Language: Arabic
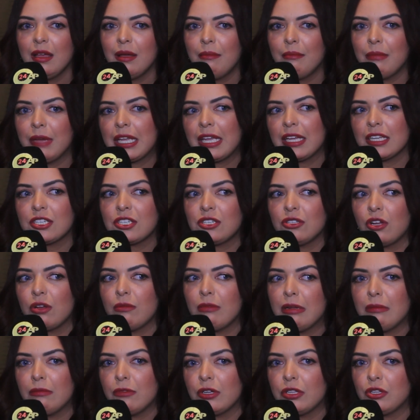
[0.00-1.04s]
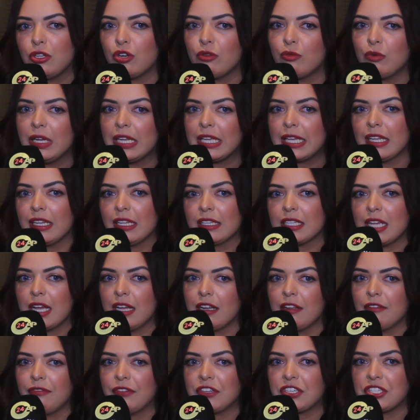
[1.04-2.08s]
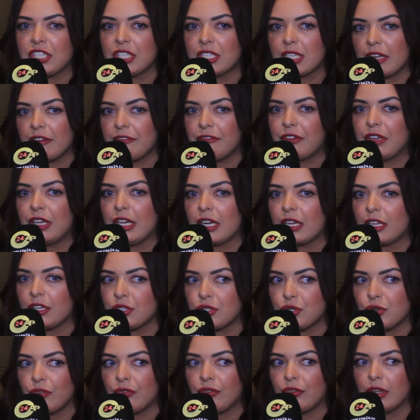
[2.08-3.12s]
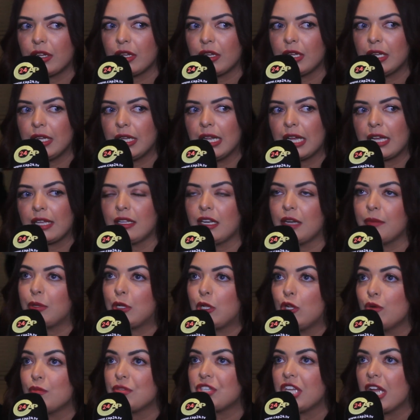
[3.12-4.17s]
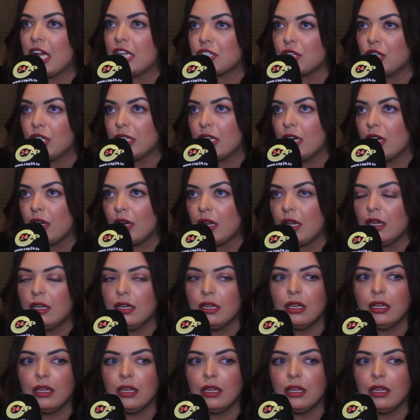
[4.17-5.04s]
ما كانش نورمالمون يديرهم ولكن حتى انا فاش جيت كنفكر كنشوف الا قدر يبدلهم شي حاجه واحده اخرى